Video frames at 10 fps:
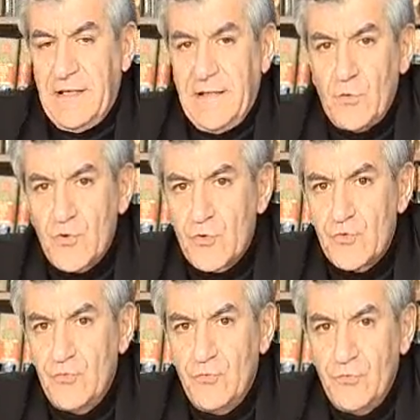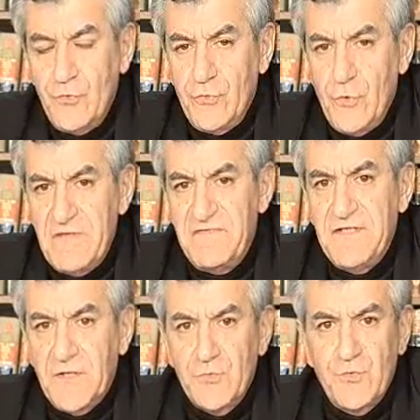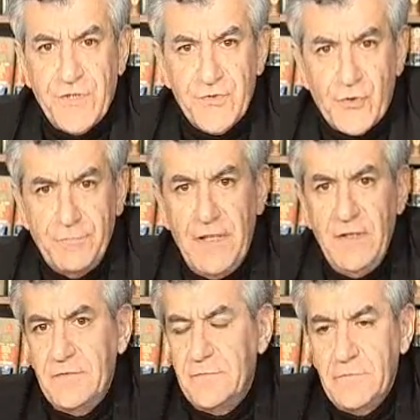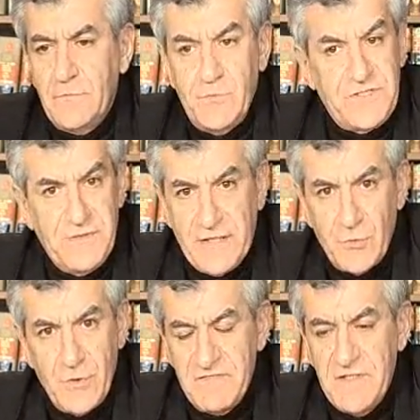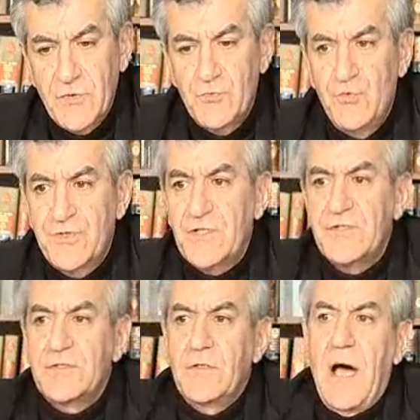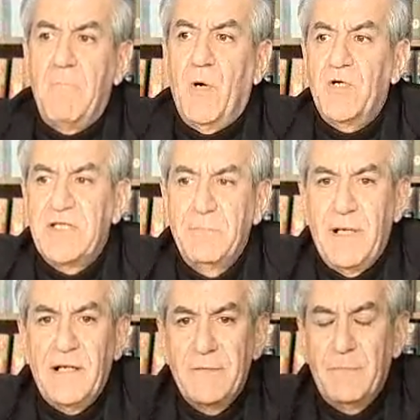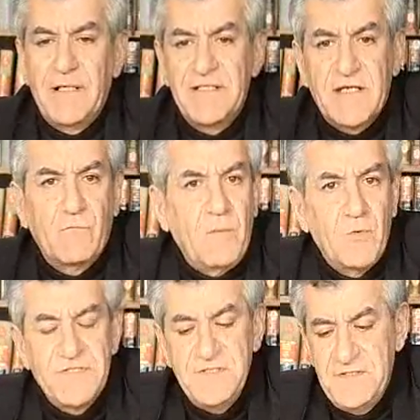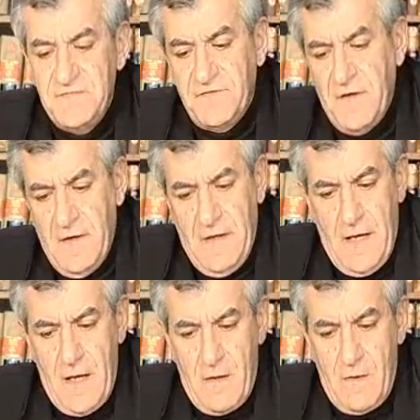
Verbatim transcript: quelque chose du, de, l'évidence du sens commun, euh, aussi bien que de l'évidence du sens apporté par les, par les savoirs positifs